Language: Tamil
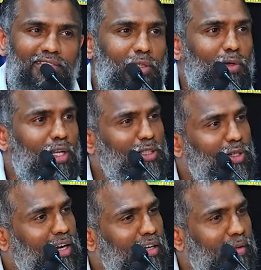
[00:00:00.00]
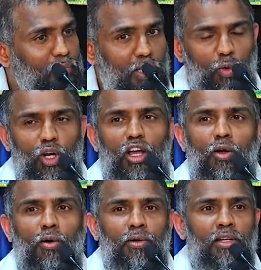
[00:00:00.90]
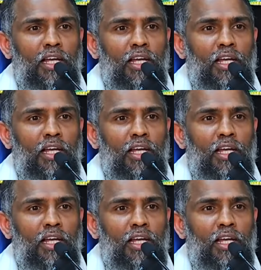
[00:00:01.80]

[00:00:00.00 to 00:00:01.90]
இந்த உலகத்துக்குரிய அல்ல இந்த உலகம்